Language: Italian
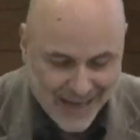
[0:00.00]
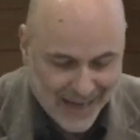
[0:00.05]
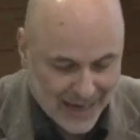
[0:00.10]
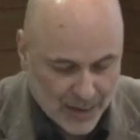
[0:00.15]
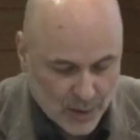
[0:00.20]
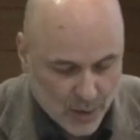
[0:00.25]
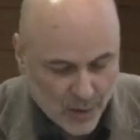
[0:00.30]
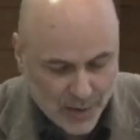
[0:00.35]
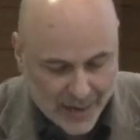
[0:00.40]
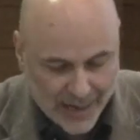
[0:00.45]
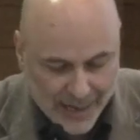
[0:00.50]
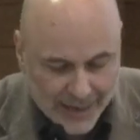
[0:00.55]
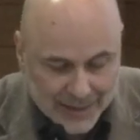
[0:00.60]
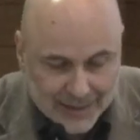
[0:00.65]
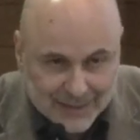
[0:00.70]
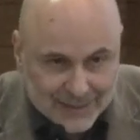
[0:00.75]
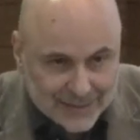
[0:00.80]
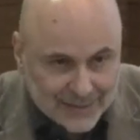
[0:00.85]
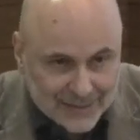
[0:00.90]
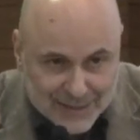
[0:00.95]

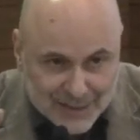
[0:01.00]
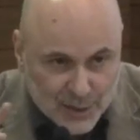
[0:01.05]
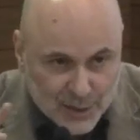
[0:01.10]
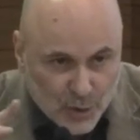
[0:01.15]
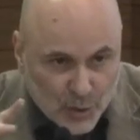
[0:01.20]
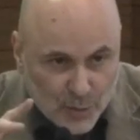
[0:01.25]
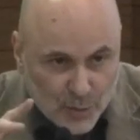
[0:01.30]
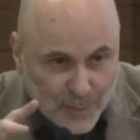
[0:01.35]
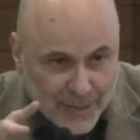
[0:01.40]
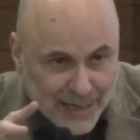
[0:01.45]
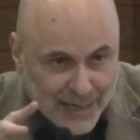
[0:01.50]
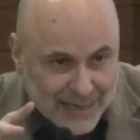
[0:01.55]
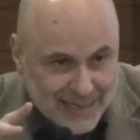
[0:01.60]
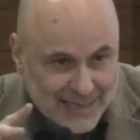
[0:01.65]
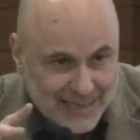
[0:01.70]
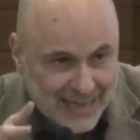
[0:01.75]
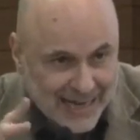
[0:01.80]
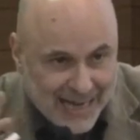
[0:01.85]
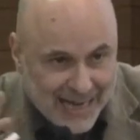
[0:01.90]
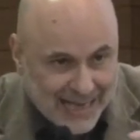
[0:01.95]
Allora, siccome la
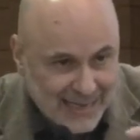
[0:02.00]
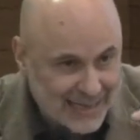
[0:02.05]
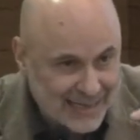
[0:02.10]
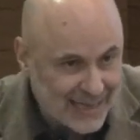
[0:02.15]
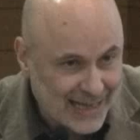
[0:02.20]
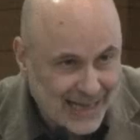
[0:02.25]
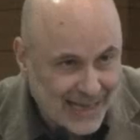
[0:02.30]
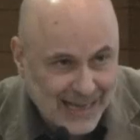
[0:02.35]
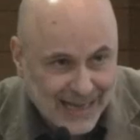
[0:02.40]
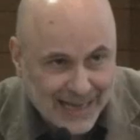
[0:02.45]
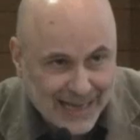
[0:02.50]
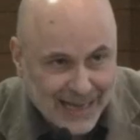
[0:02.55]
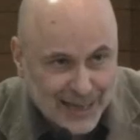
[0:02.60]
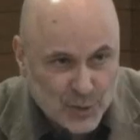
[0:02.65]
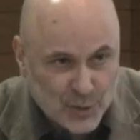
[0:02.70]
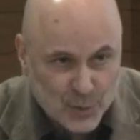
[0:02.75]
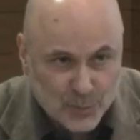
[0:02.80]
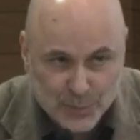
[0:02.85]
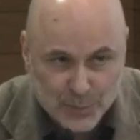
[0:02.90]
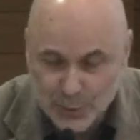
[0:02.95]
serata
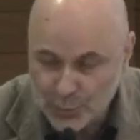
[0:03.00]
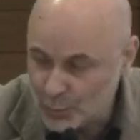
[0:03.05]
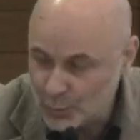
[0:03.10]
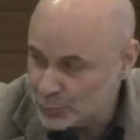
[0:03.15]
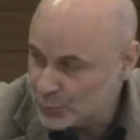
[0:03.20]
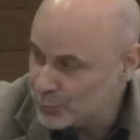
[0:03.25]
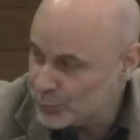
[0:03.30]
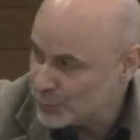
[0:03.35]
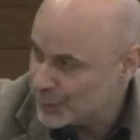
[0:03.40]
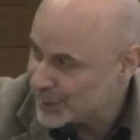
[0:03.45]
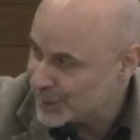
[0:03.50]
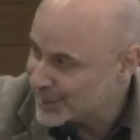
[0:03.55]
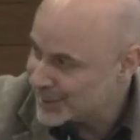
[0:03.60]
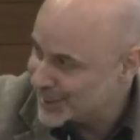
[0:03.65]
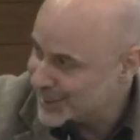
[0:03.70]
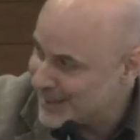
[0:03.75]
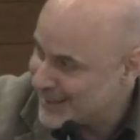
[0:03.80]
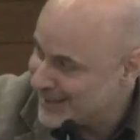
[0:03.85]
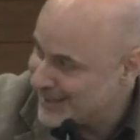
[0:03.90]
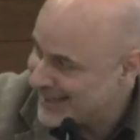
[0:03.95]
ha subito tutta una
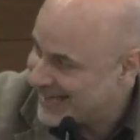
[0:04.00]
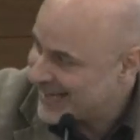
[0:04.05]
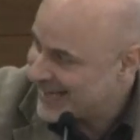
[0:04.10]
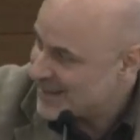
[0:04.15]
serie di